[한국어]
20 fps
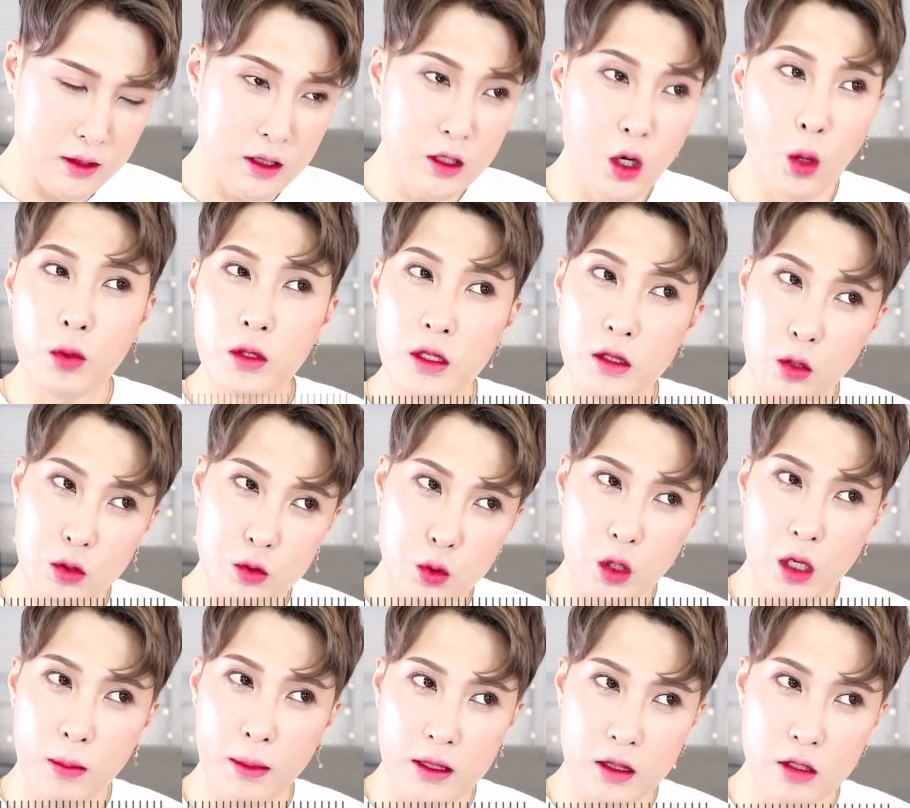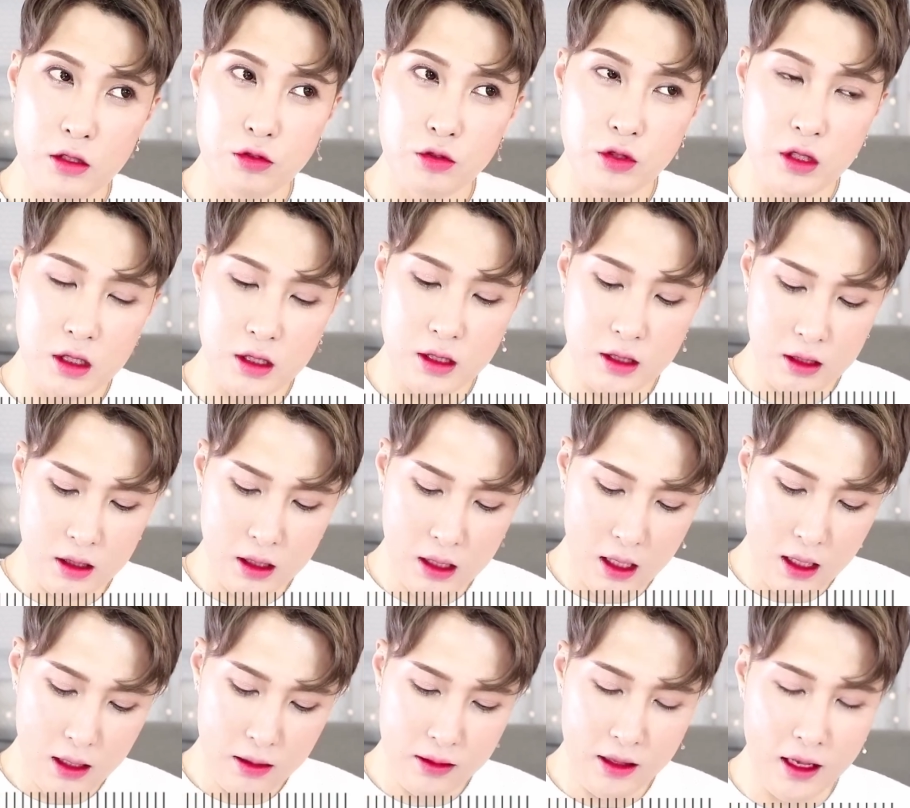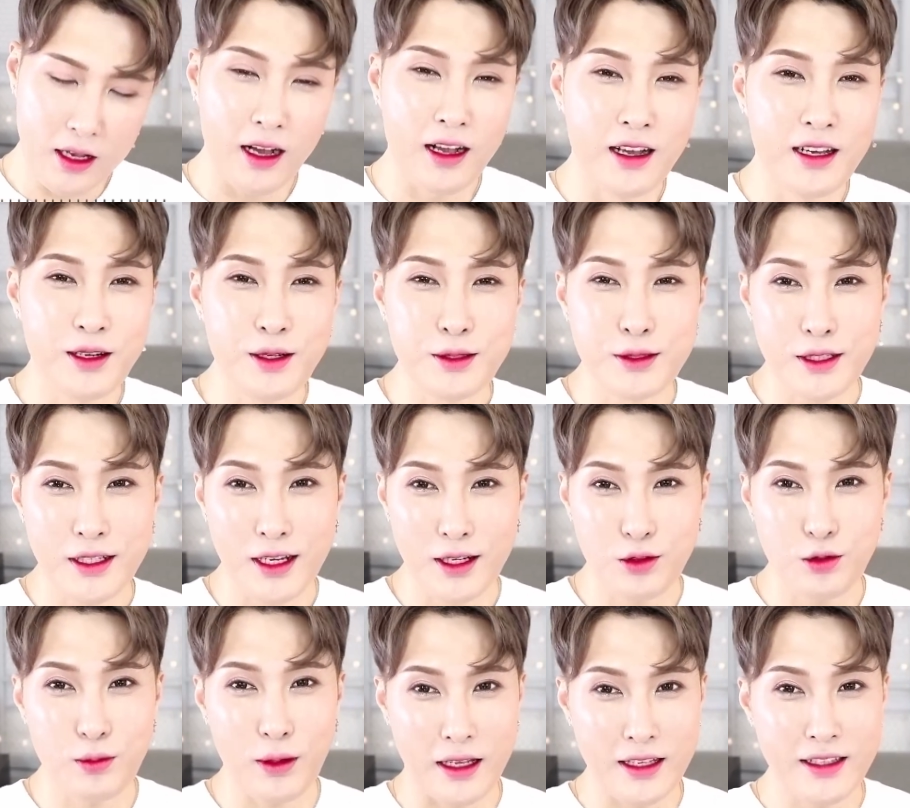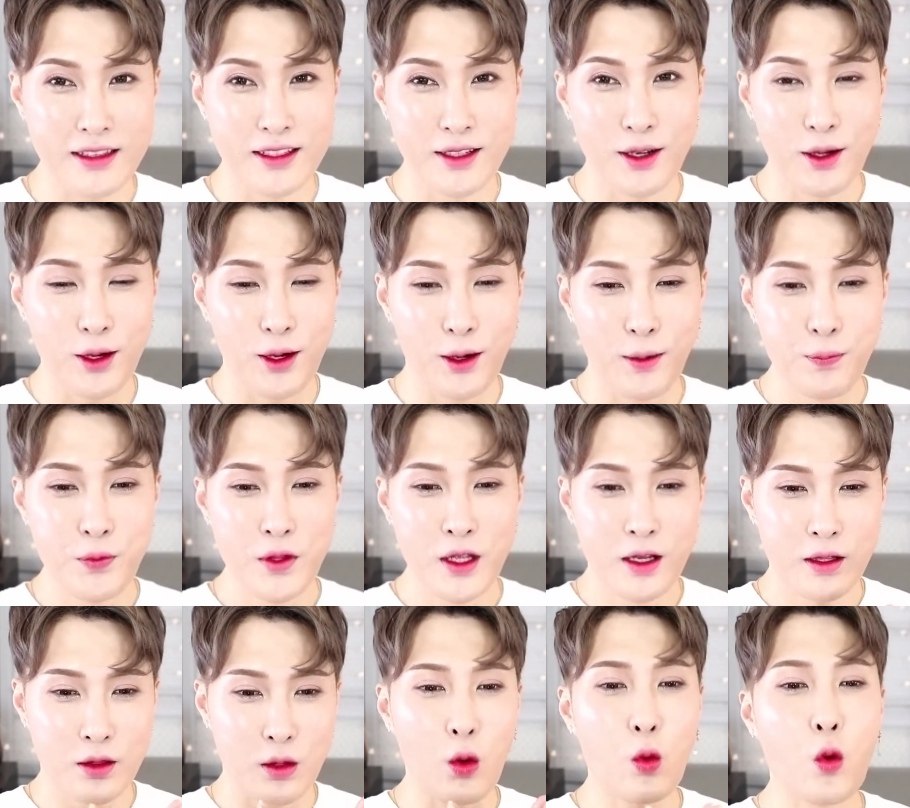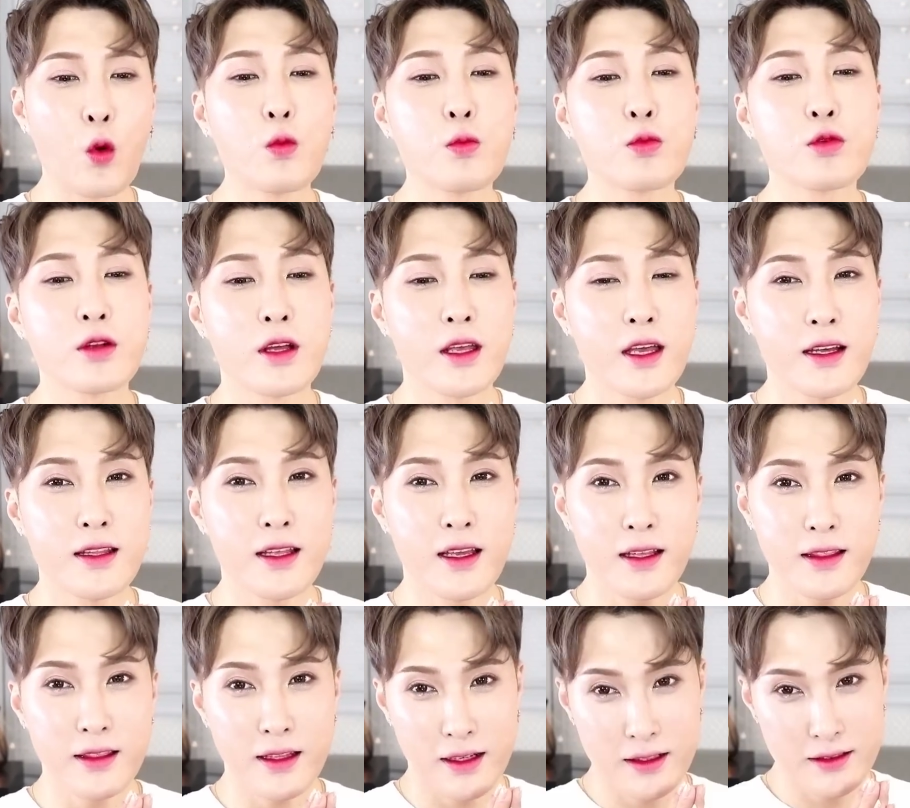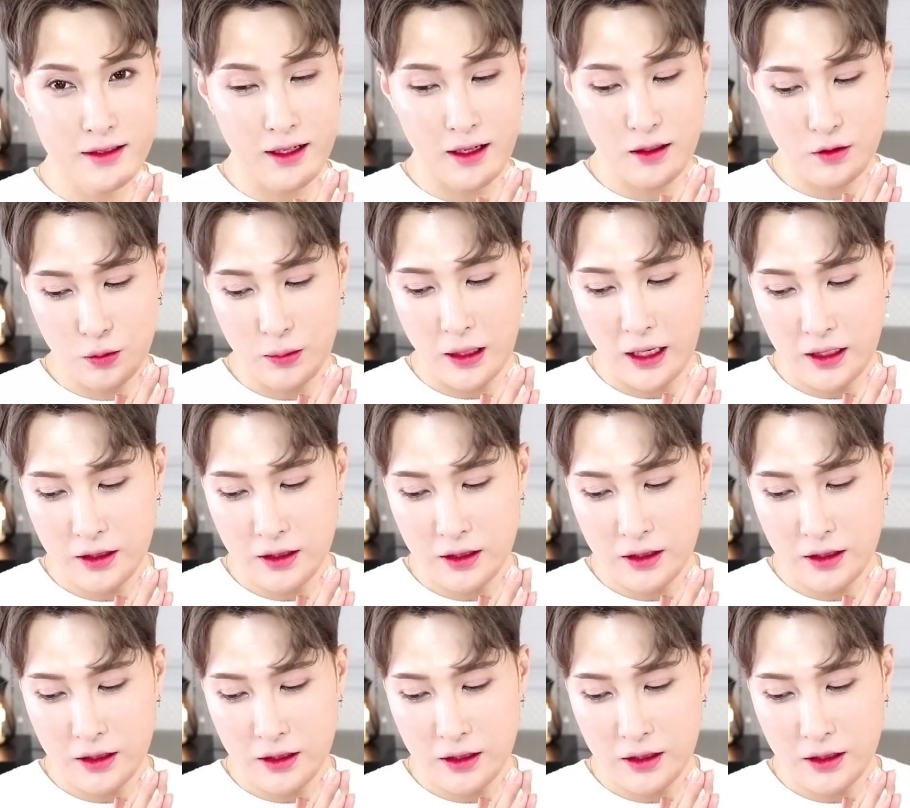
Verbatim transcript: 이거보다 더 좋게 만들 수 있을까? 내가 그런 생각도 많이 들어요. 더 공부를 해야 되겠다는 생각도 많이